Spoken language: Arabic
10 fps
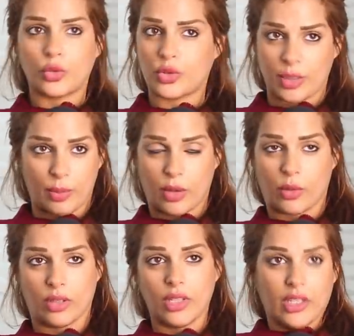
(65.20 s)
او جو سي با
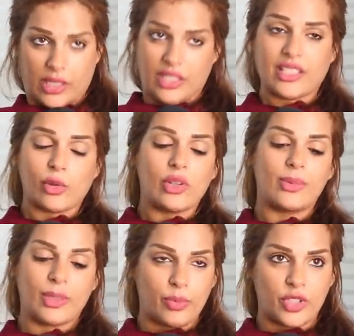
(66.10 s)
كوا يعني حتى دوك
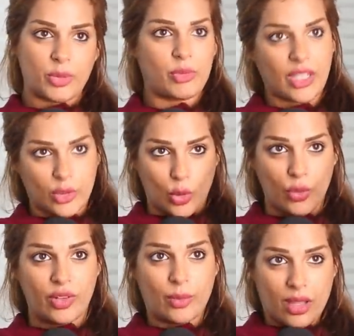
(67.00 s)
لابسين بيجامات ملي
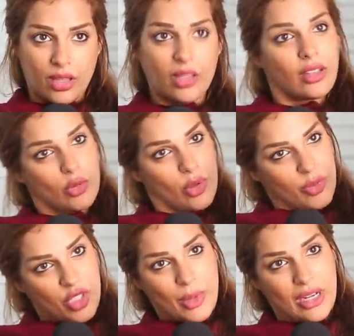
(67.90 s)
كتدخل في الماء كتولي
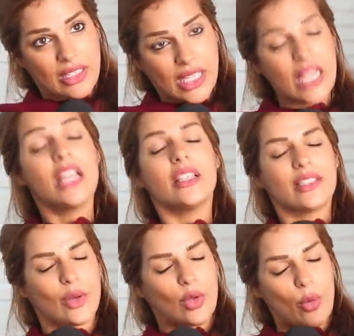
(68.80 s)
بيجامه لاصقه
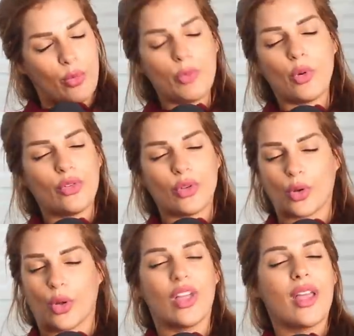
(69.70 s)
سي انكور بلو
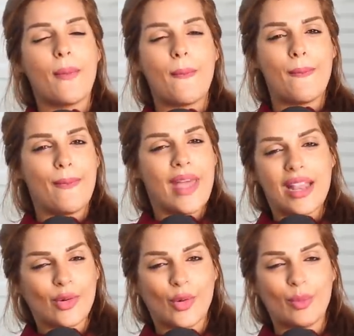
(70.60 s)
بروفوكون
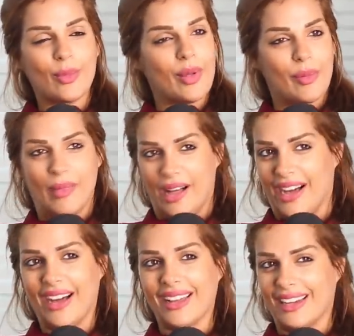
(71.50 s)
مالكم
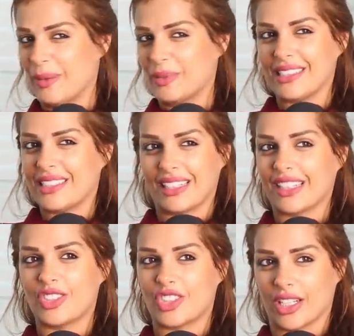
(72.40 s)
مع اللبسه ديال
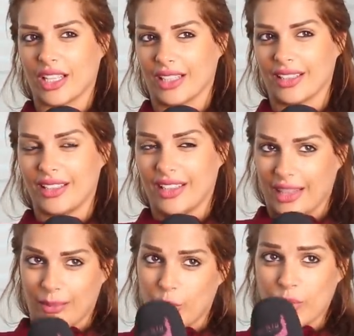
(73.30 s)
الرقص الشرقي
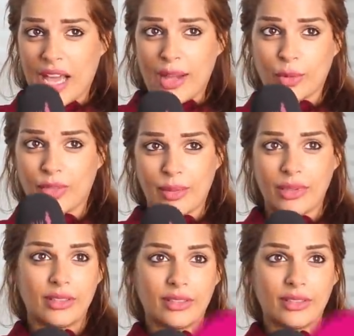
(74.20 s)
يندون يعني نقارنوا دابا